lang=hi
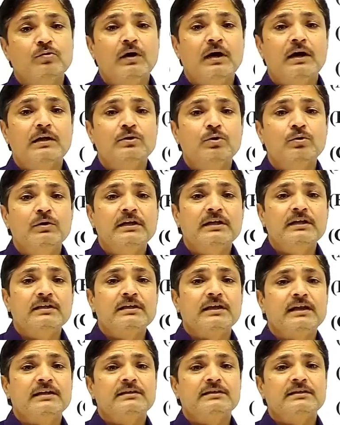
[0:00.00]
अधोलिखित
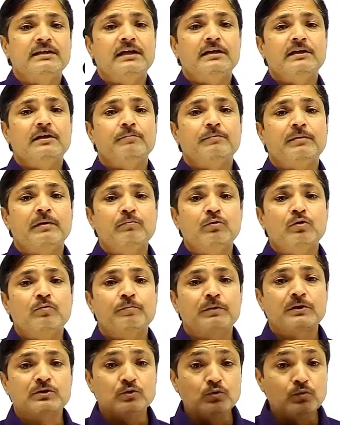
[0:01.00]
राजस्थान के प्रमुख
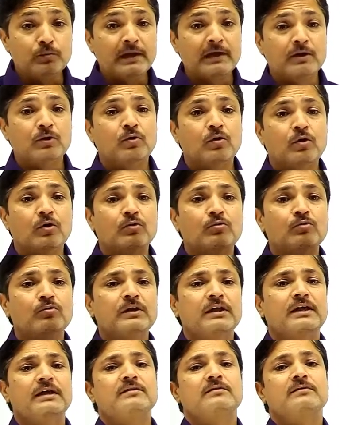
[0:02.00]
पशु मेलों और
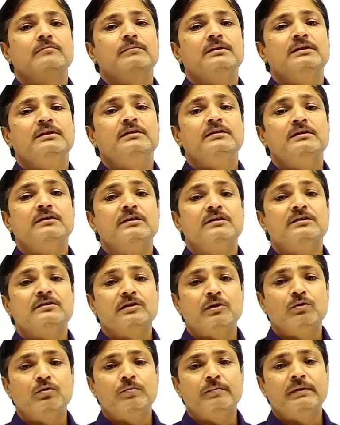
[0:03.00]
उनके संबंधित
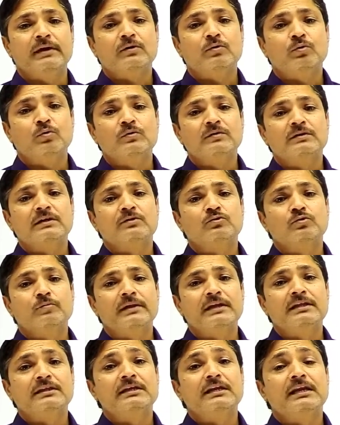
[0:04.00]
स्थलों में कौन सा
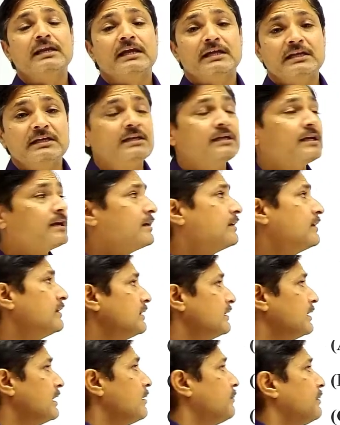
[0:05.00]
सुमेलित नहीं है
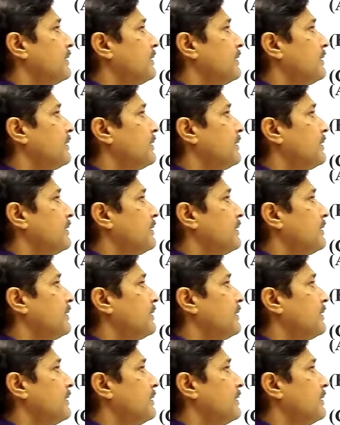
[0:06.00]
यहाँ पर भी